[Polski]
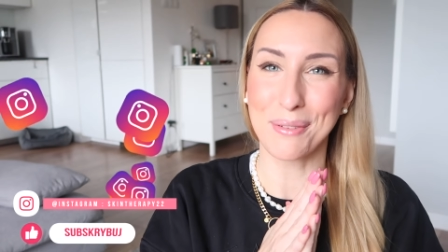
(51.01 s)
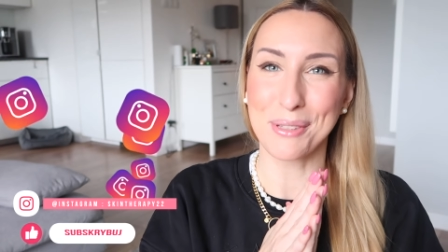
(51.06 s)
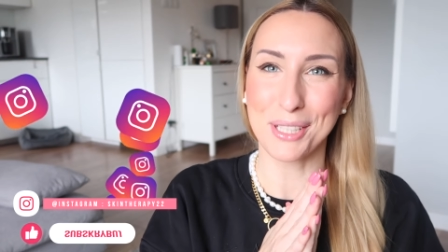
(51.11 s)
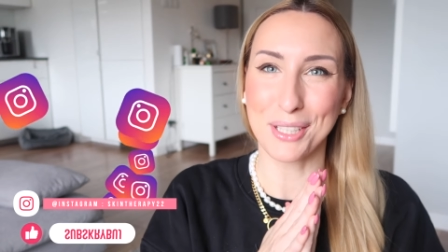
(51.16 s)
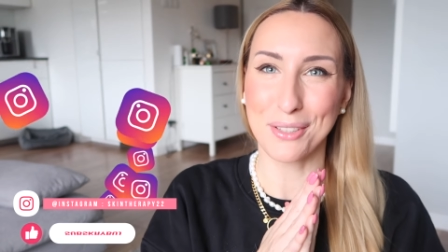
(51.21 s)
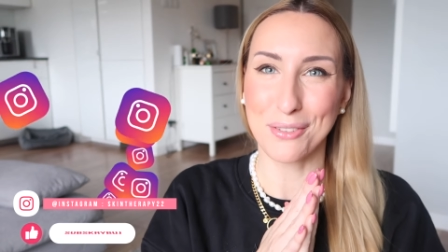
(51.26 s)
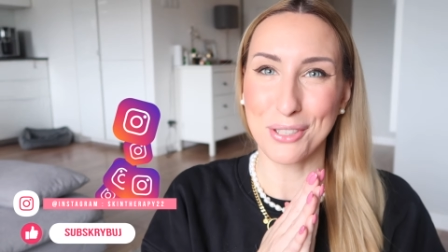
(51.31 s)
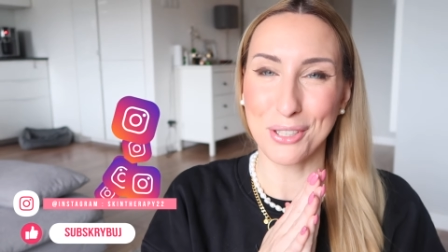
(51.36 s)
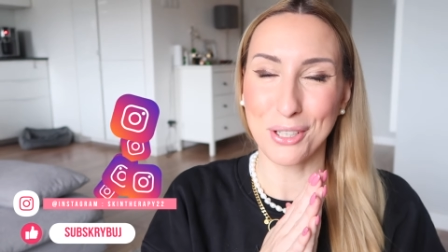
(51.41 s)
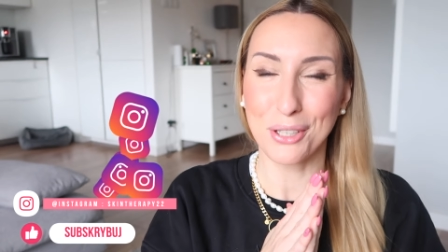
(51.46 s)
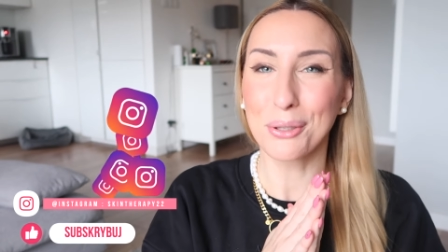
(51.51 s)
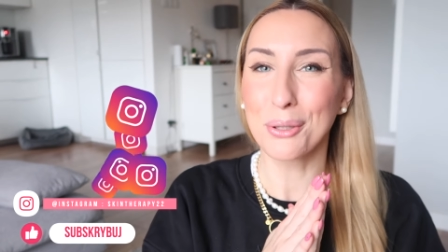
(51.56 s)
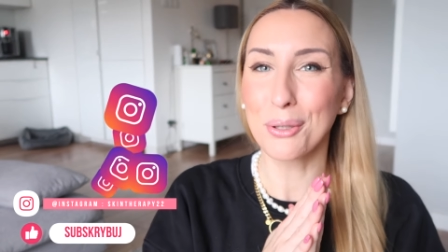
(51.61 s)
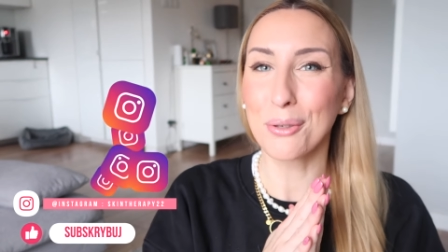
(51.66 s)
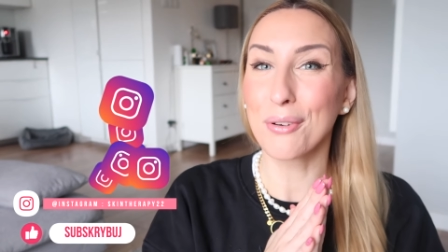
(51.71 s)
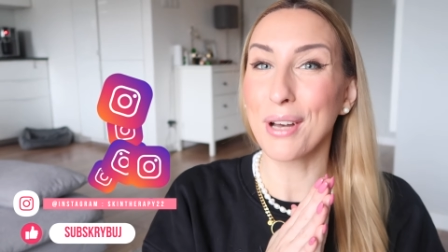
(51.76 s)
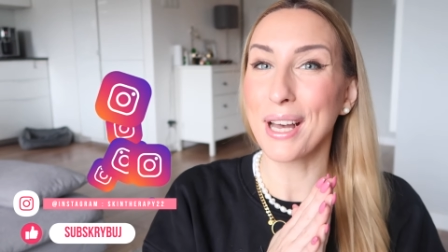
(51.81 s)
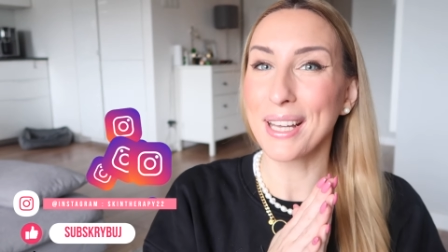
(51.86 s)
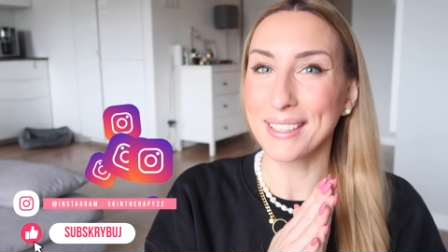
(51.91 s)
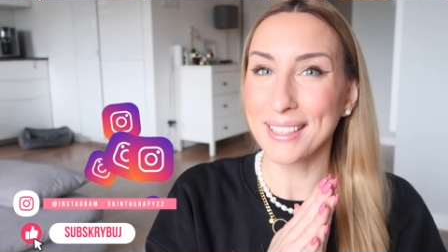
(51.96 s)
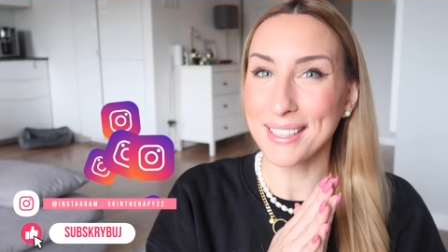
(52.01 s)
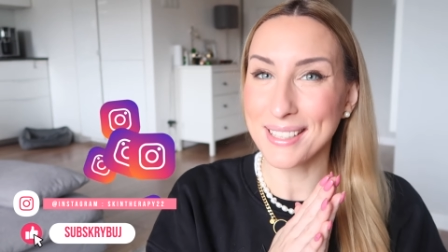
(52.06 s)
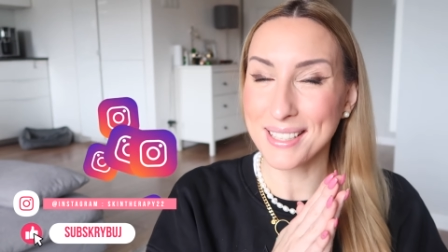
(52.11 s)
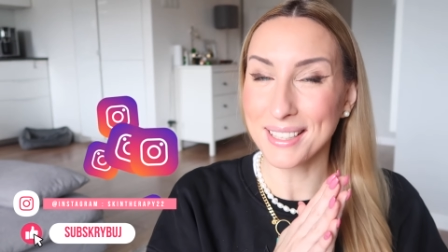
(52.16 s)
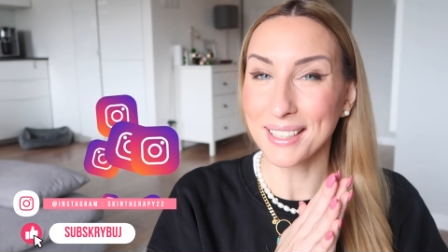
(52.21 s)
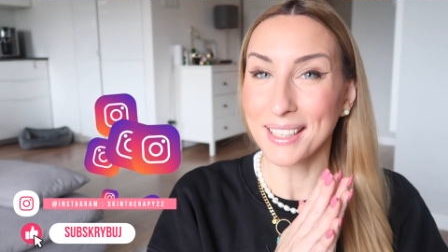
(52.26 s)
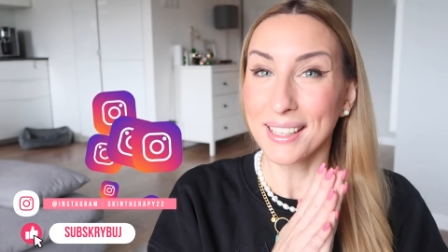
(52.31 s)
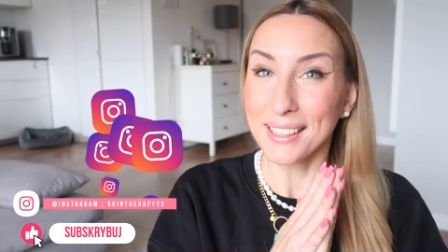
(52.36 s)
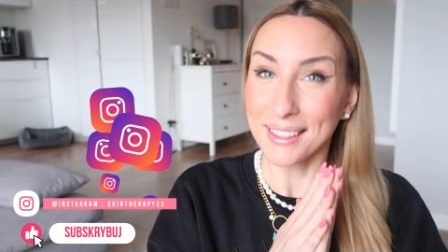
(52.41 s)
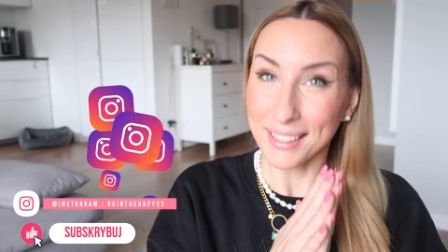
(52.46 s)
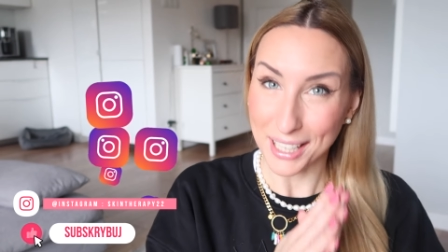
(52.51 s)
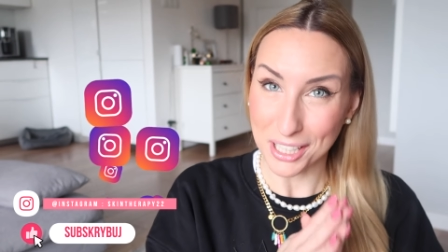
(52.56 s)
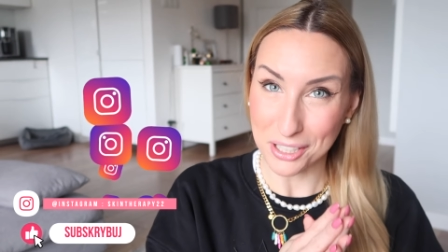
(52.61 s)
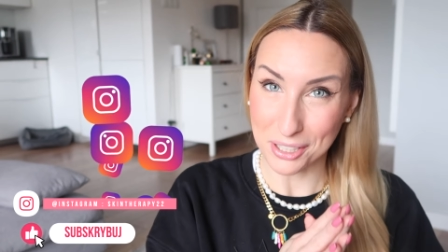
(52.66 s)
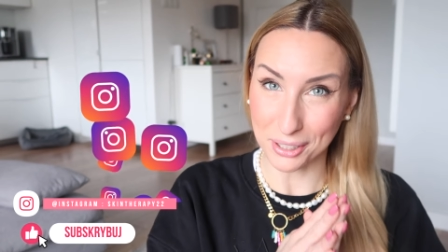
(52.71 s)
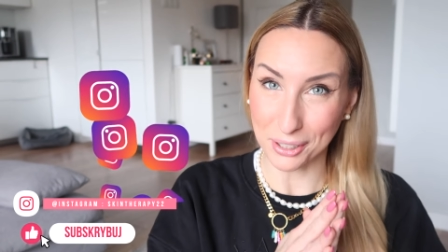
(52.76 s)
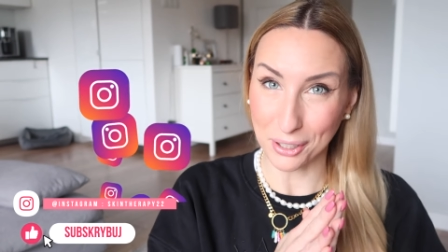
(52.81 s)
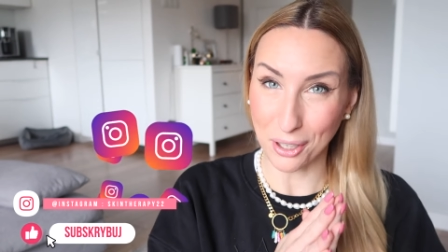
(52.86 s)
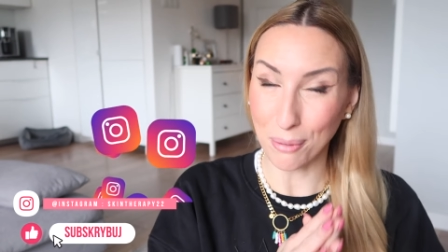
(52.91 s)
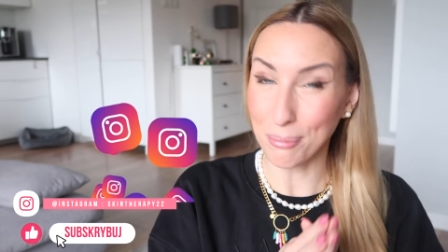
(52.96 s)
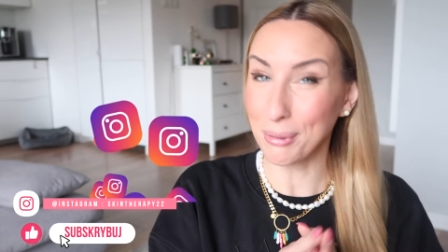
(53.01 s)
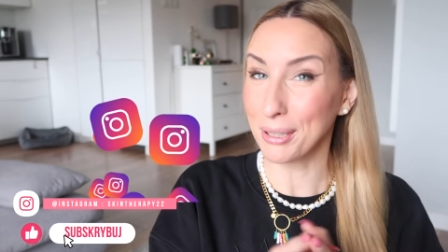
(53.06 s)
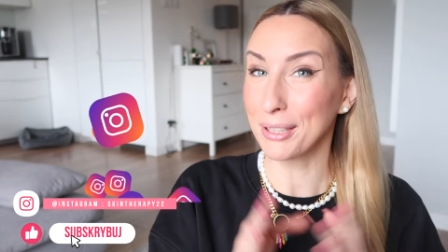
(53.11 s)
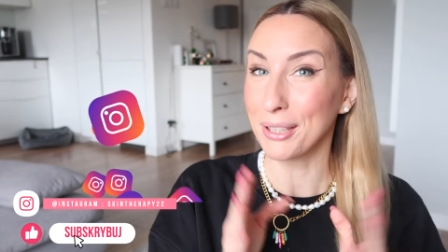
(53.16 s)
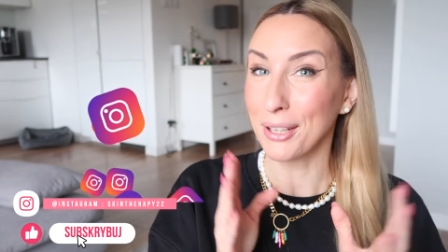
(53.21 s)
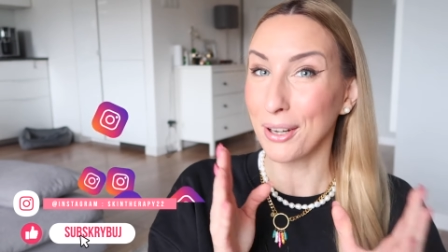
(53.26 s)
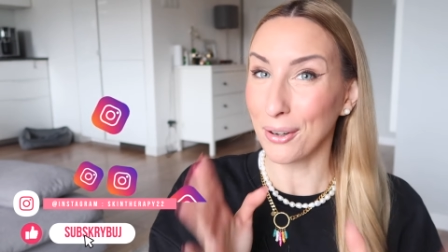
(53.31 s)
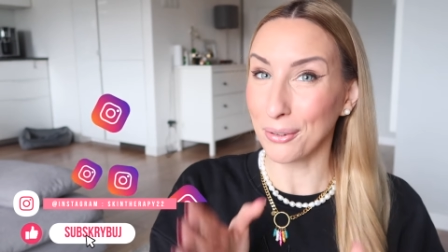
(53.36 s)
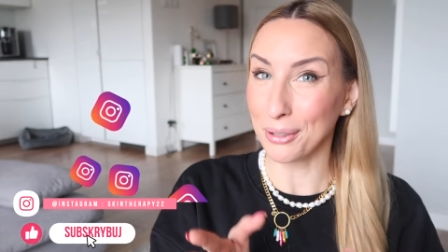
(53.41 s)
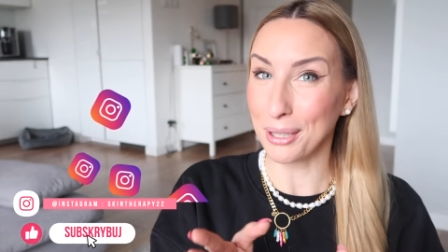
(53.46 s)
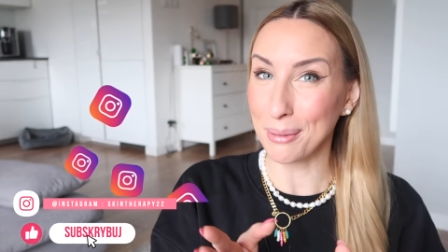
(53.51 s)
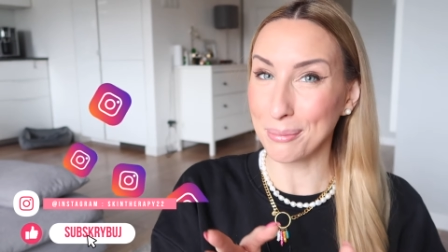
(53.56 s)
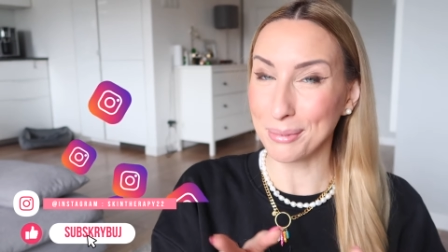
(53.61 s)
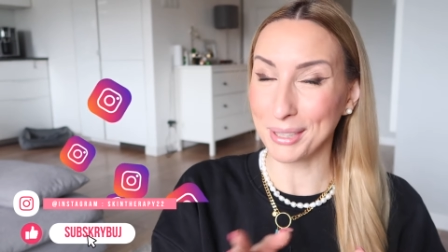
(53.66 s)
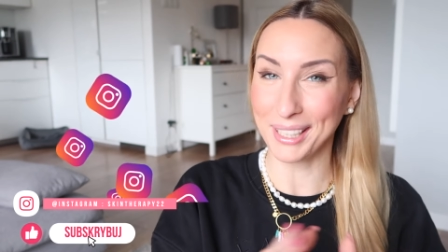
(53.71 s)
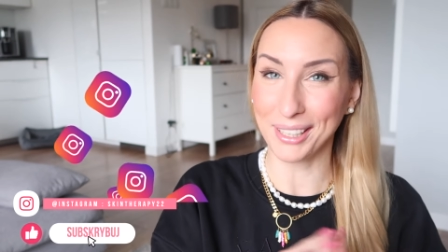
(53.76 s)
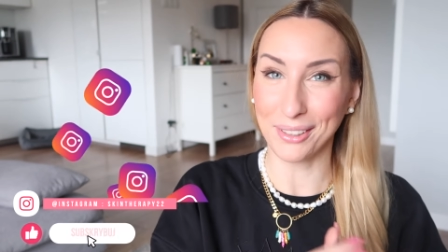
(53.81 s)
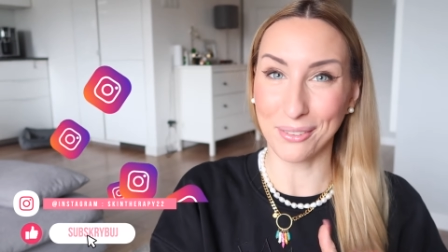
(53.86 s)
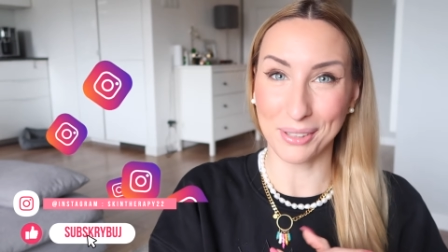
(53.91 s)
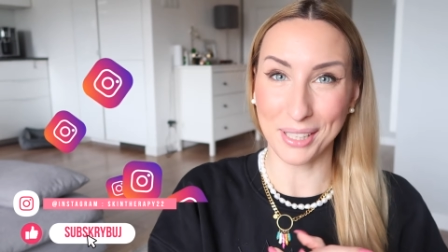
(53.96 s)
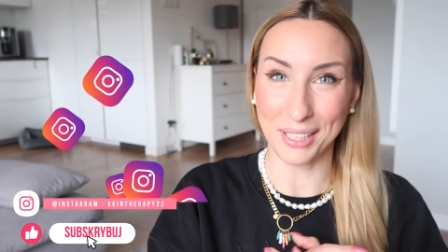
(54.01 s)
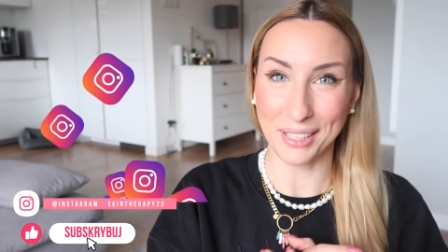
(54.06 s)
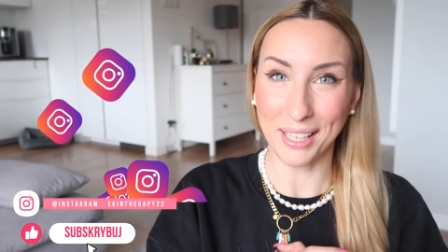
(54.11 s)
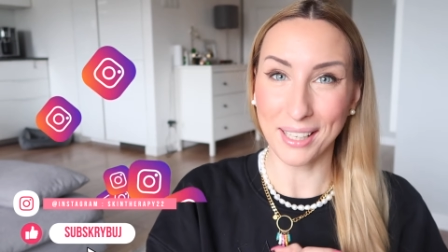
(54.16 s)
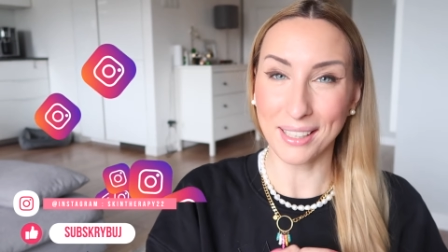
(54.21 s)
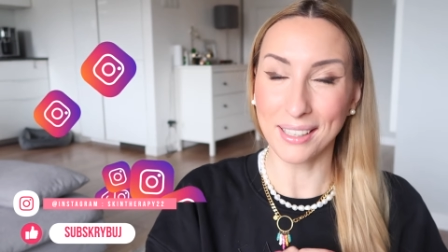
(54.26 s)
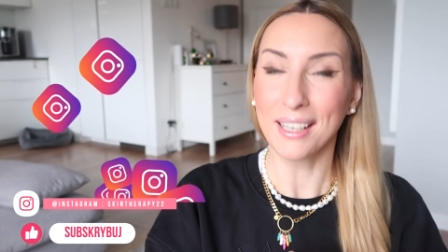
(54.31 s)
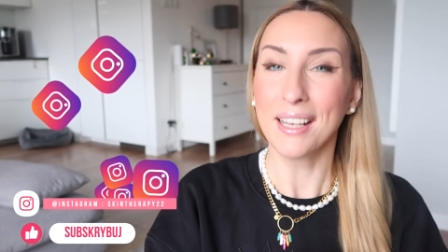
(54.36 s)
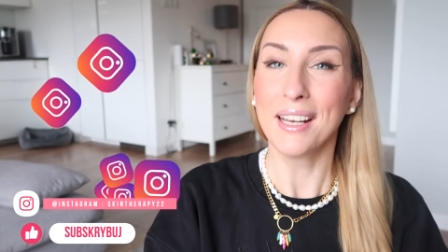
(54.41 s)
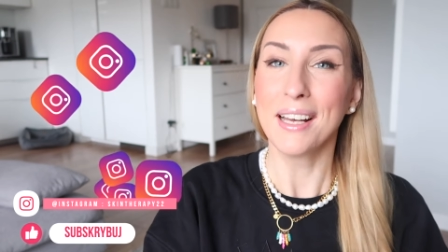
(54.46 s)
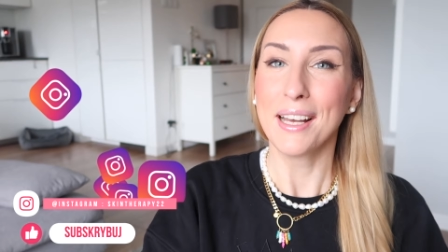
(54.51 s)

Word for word: co jest w środku w edycji na Dzień Kobiet ode mnie i od Natalii,